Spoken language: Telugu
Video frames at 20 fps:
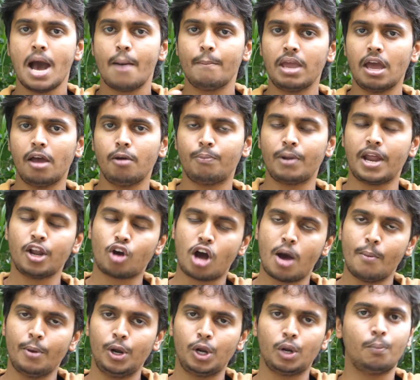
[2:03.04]
మీ అభిప్రాయాన్ని
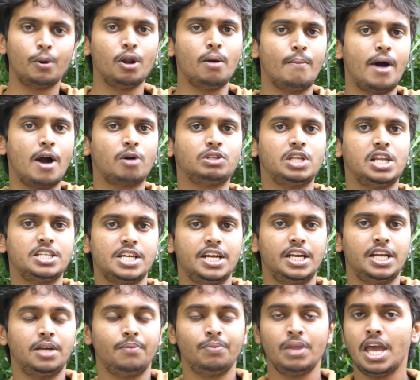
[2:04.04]
కామెంట్ రూపంలో మాకు
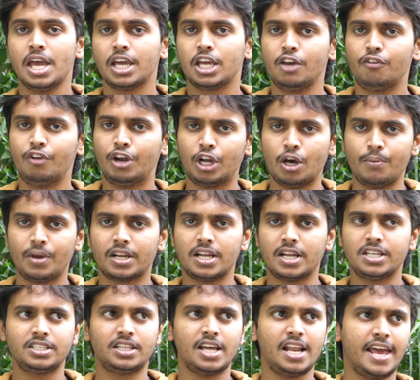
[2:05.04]
తెలియజేయండి ఈ వీడియో మీకు
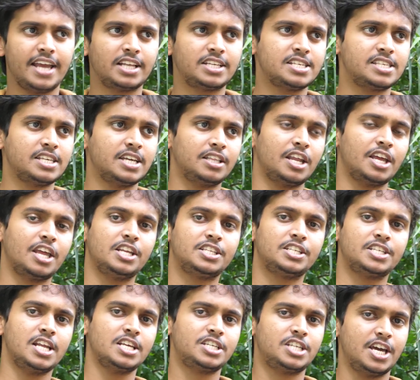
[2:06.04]
నచ్చితే లైక్ చేసి అందరికీ
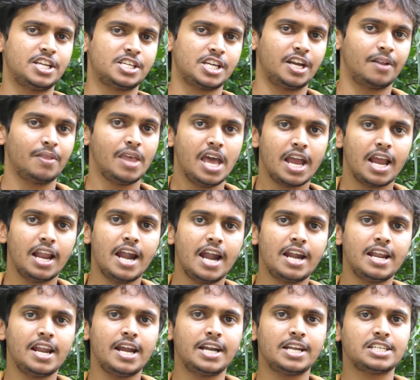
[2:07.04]
ఇలా షేర్ చేయండి
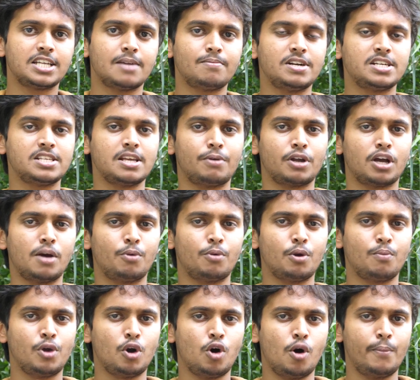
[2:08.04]
ఇలాంటి లేటెస్ట్ అప్డేట్స్
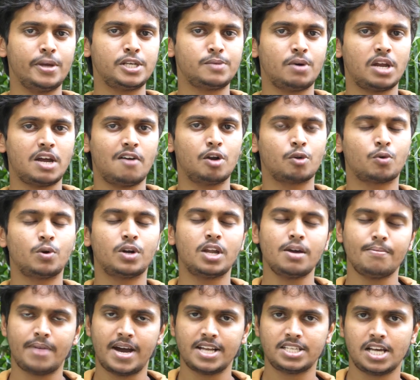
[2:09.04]
ఎప్పటికప్పుడు మీ హోమ్ పేజ్ పై రావాలనుకుంటే
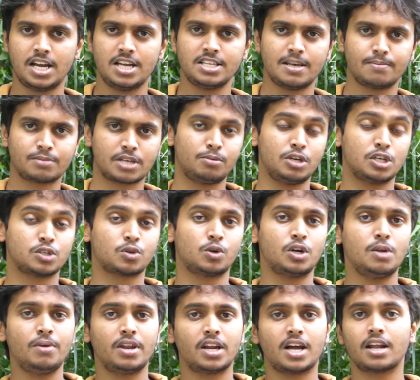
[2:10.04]
మా ఛానల్ సబ్స్క్రైబ్
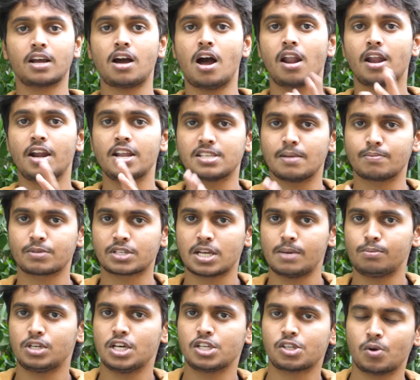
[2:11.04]
చేసుకోండి మీరు కనుక ఆల్రెడీ
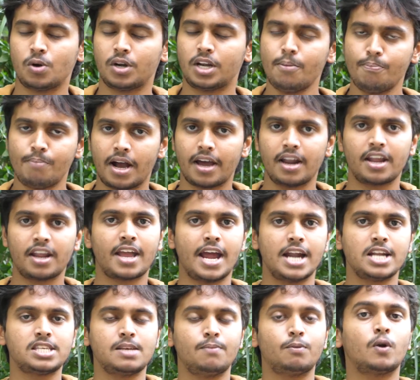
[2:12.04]
సబ్స్క్రైబ్ చేసుకుంటే పక్కన
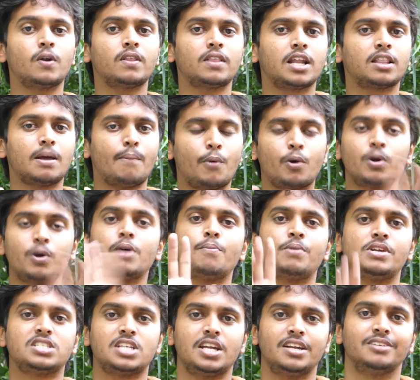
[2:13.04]
గంట సింబల్ ఉంటే దాన్ని తప్పకుండా
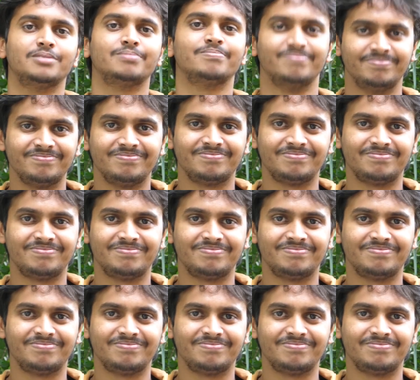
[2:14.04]
ప్రెస్ చేయండి